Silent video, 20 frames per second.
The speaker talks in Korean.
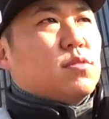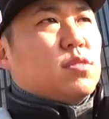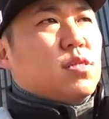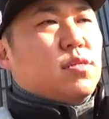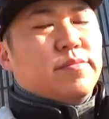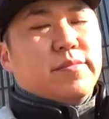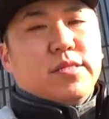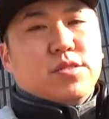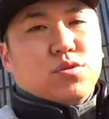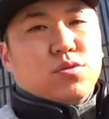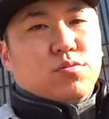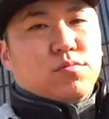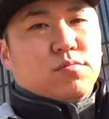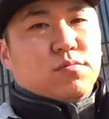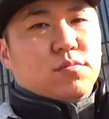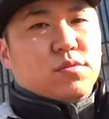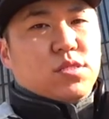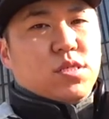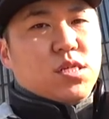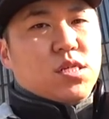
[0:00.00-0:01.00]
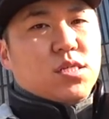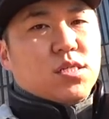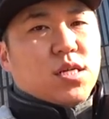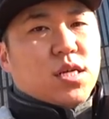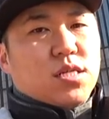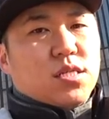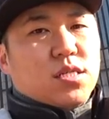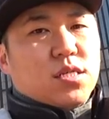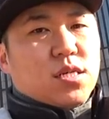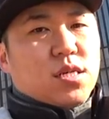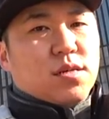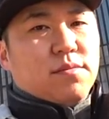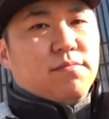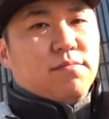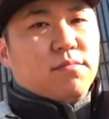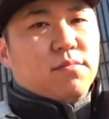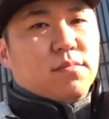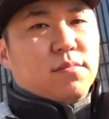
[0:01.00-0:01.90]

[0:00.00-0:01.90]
짐이 조금 실린다는 느낌?